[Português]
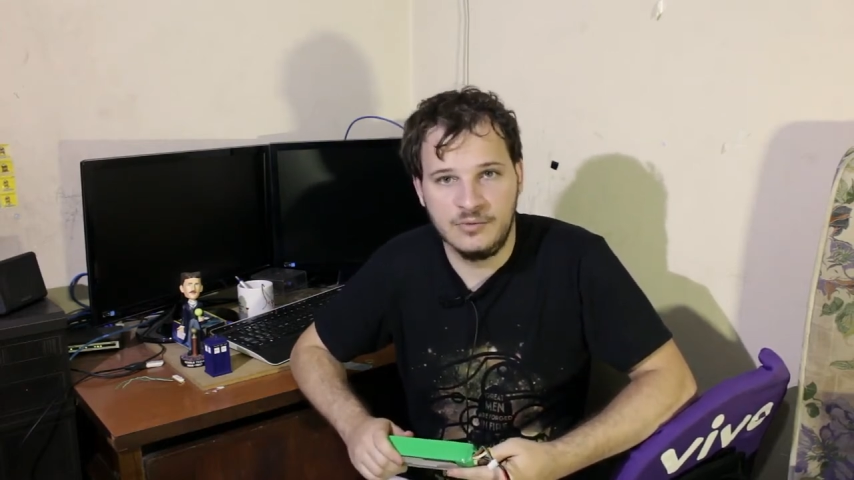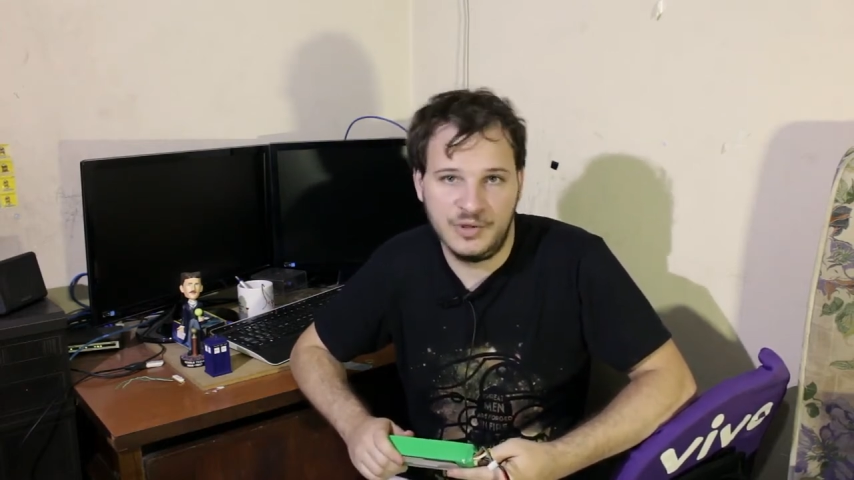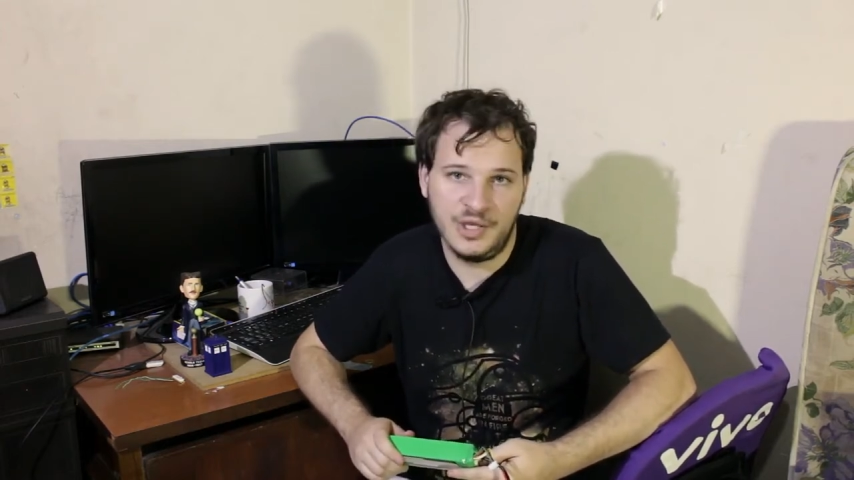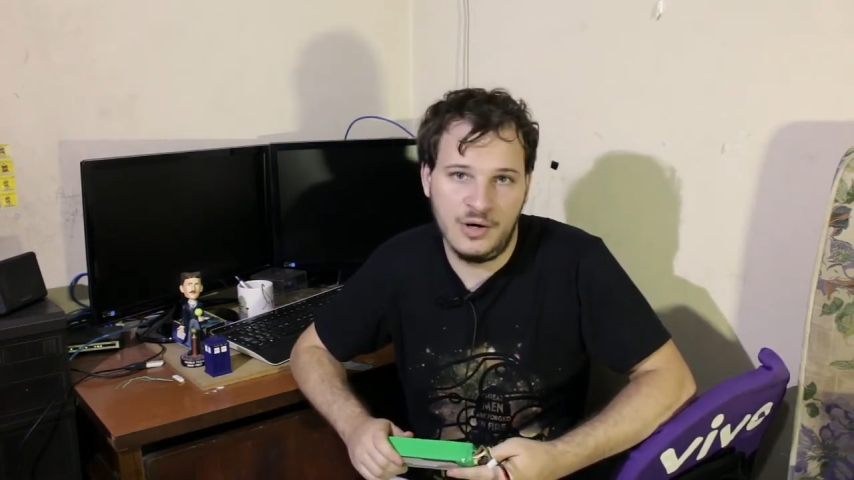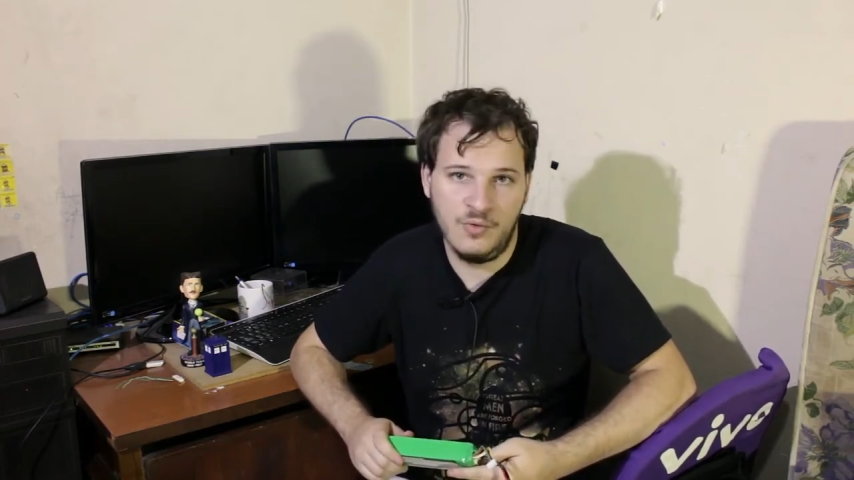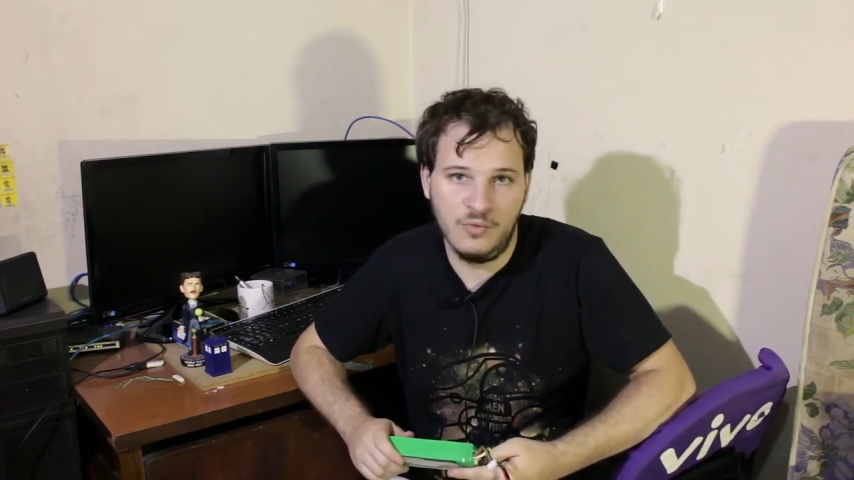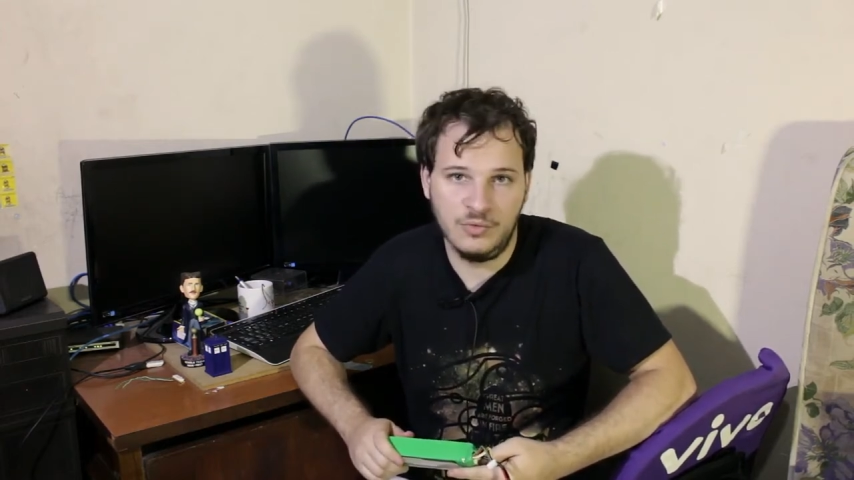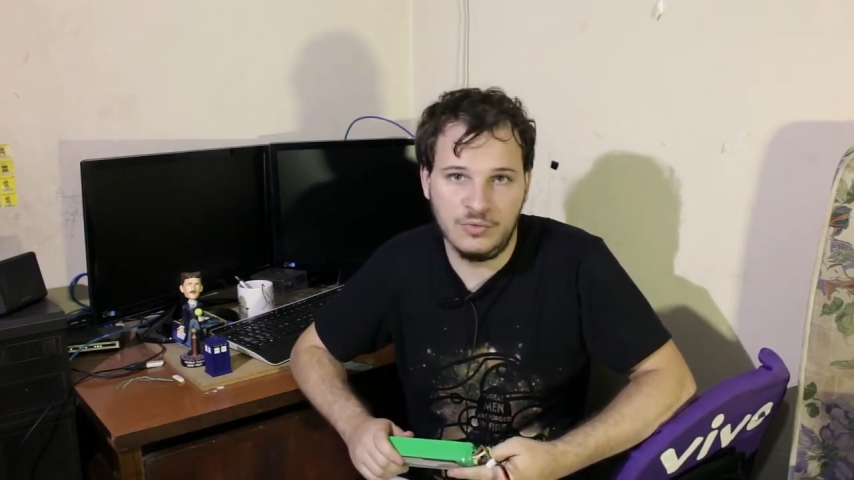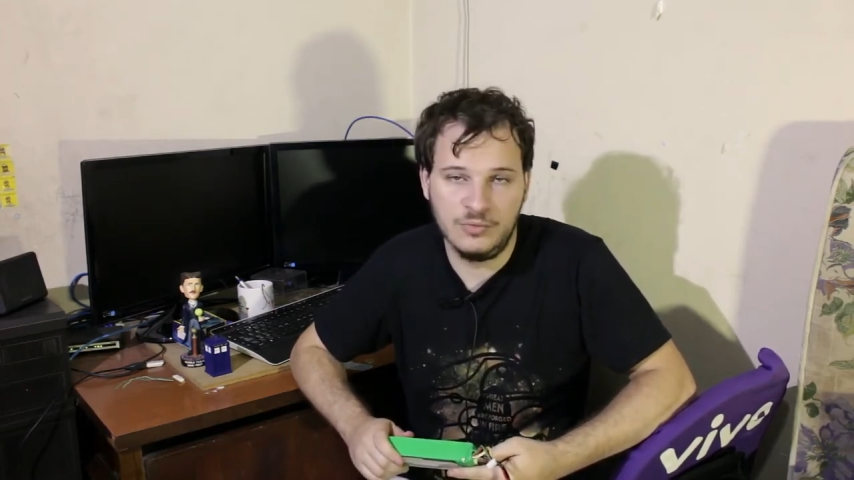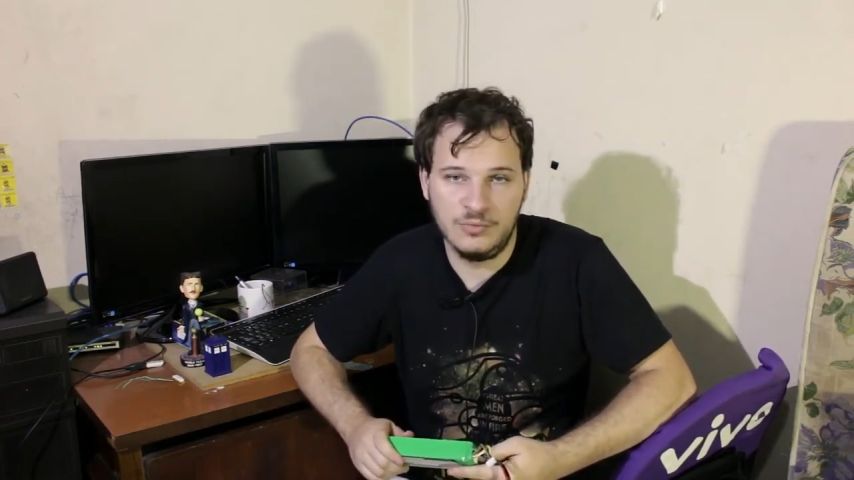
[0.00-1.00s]
o que é
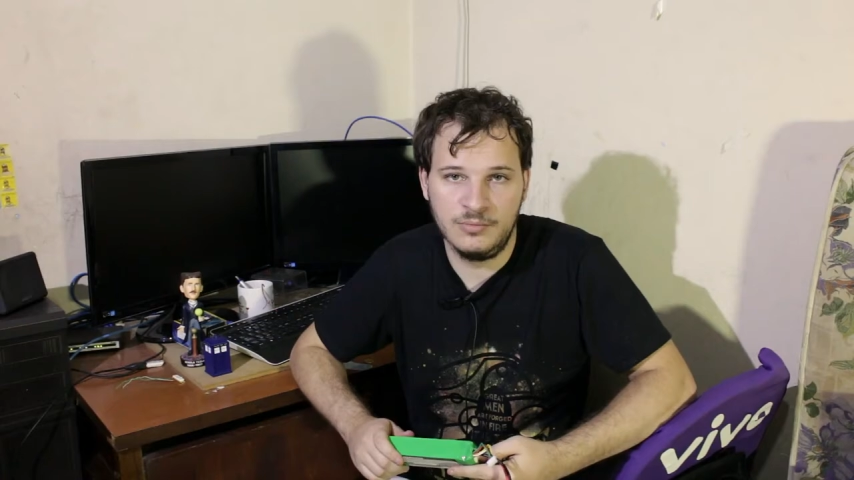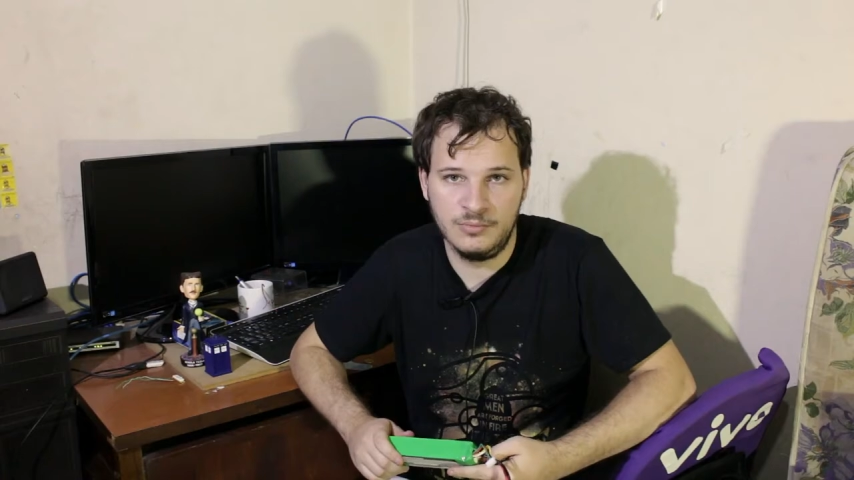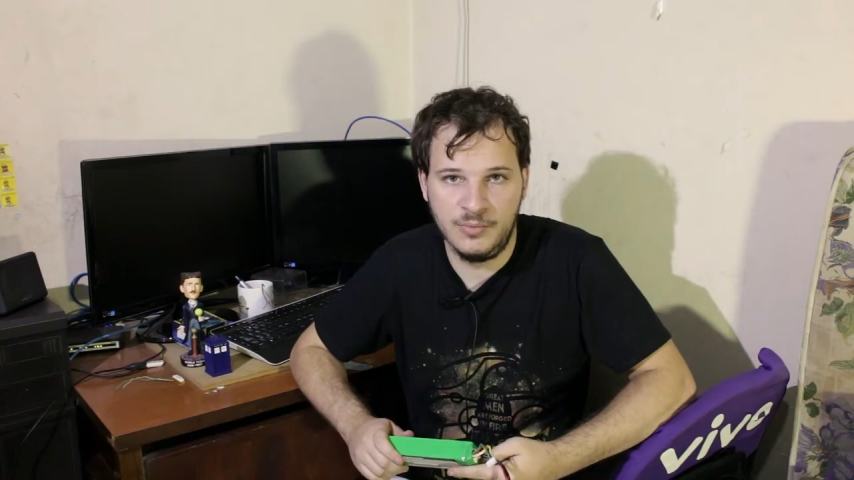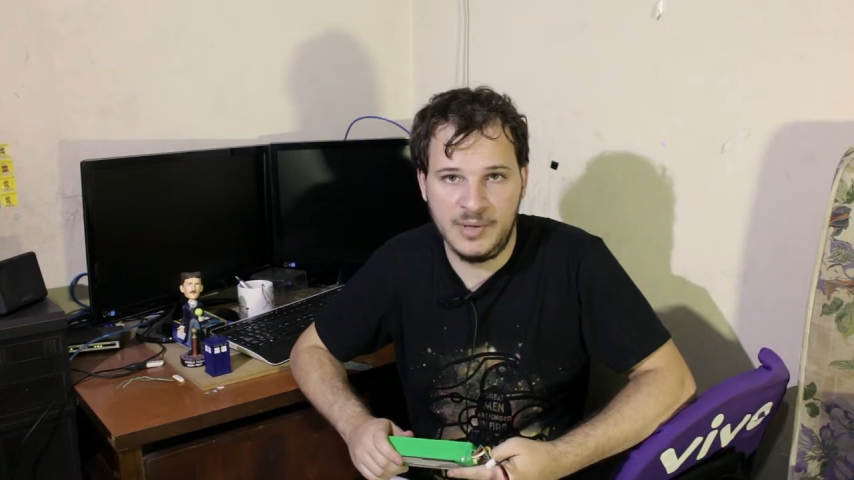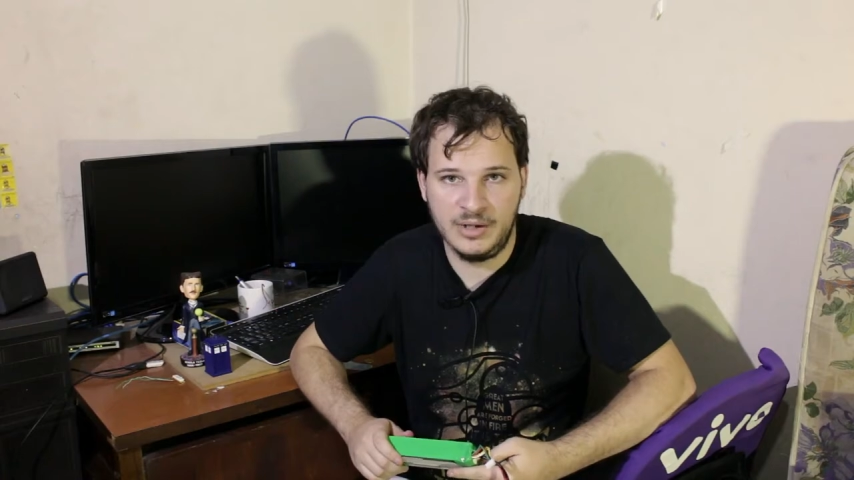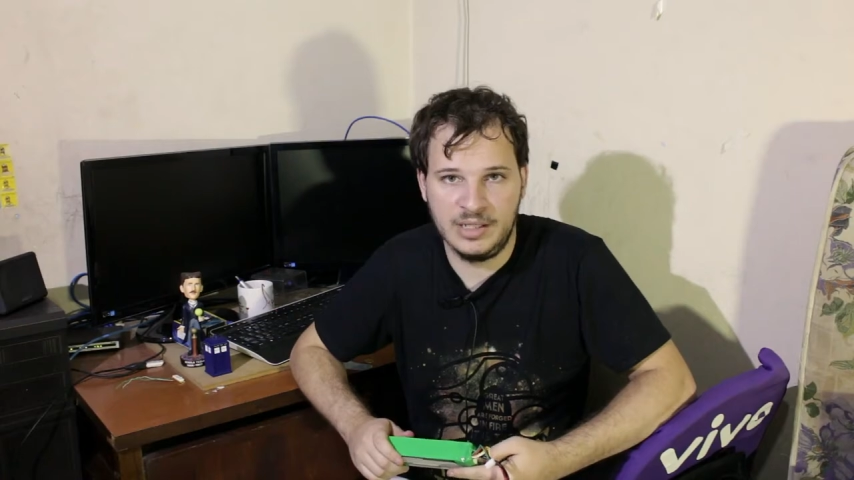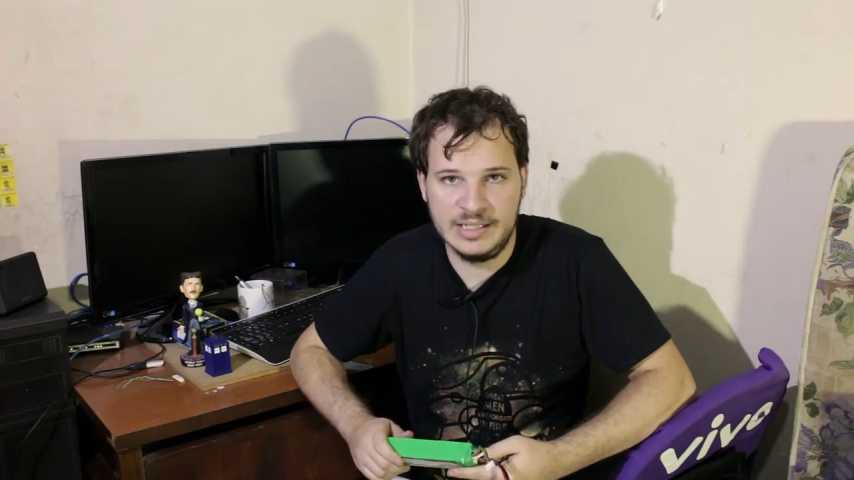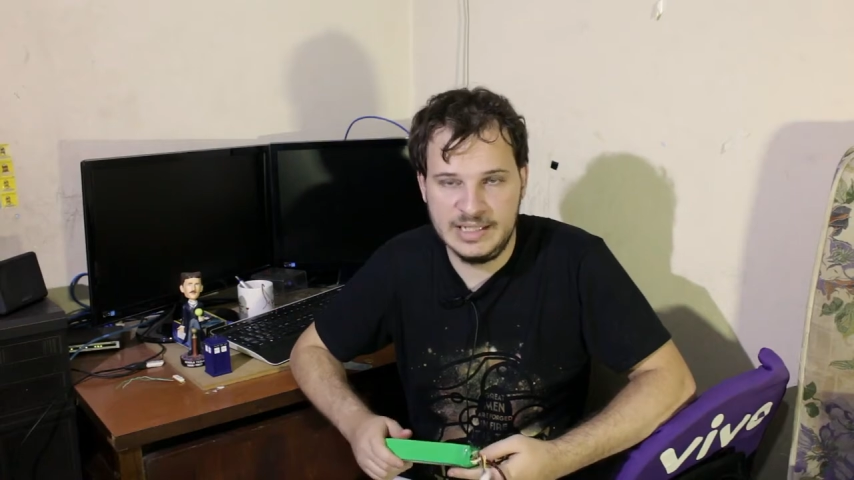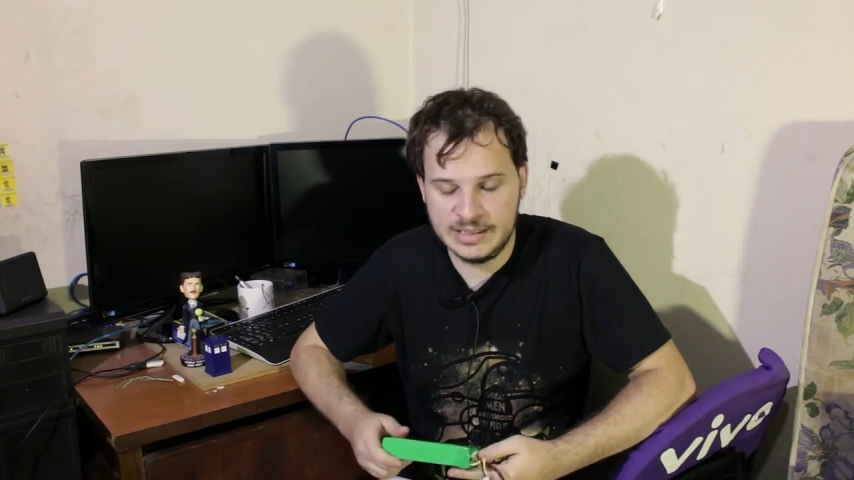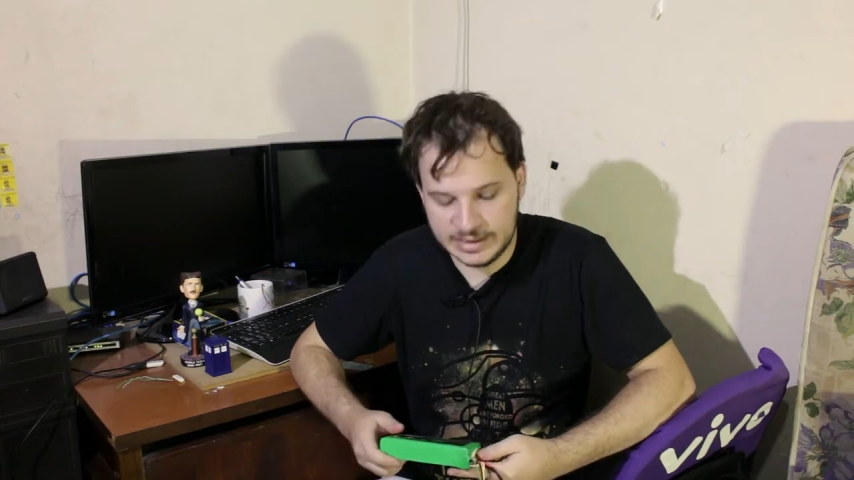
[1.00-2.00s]
o, o Pérola
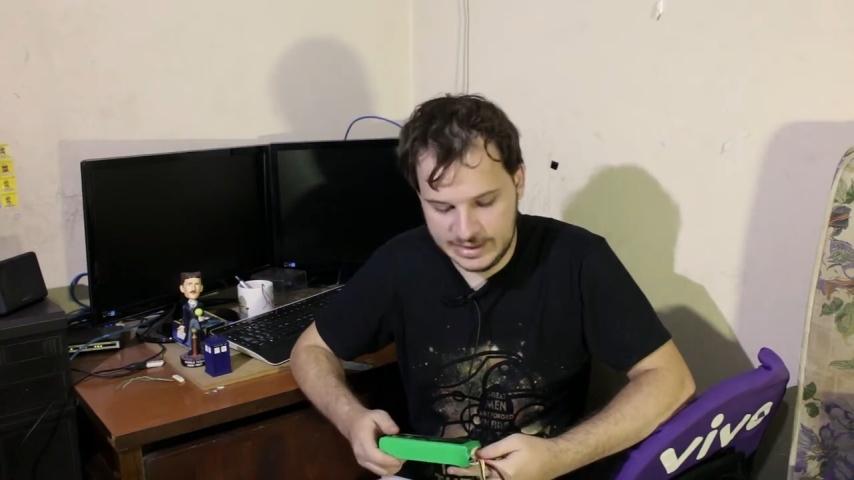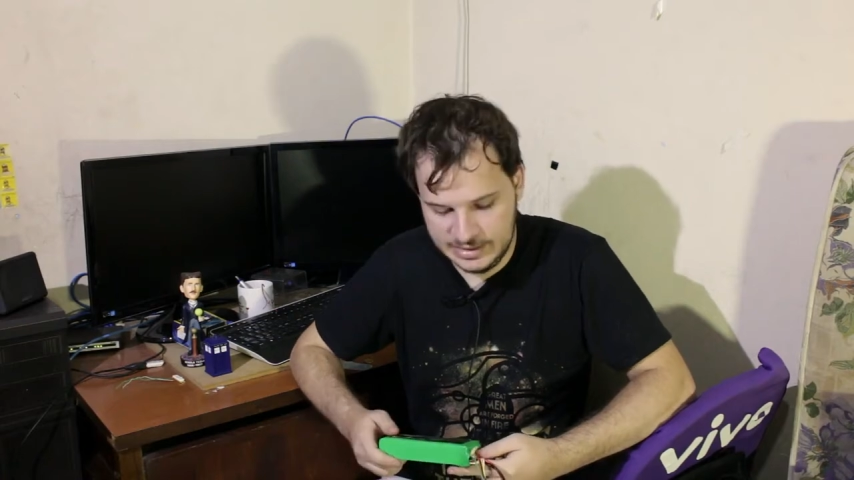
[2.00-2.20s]
Negra,